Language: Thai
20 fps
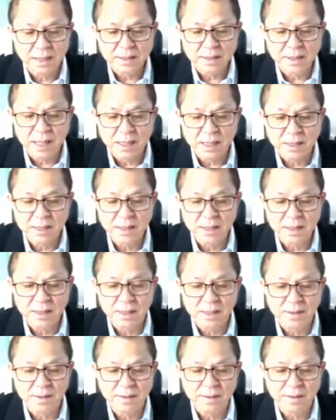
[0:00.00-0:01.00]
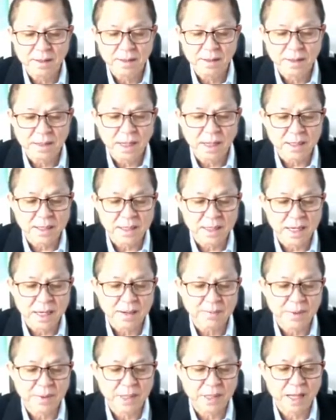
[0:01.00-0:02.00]
คือที่เขาเรียกคริปโตเคอ
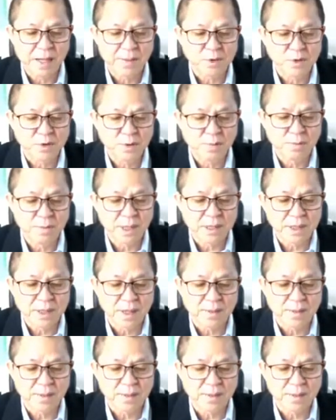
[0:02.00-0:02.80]
เรนซีเนี่ยนะฮะ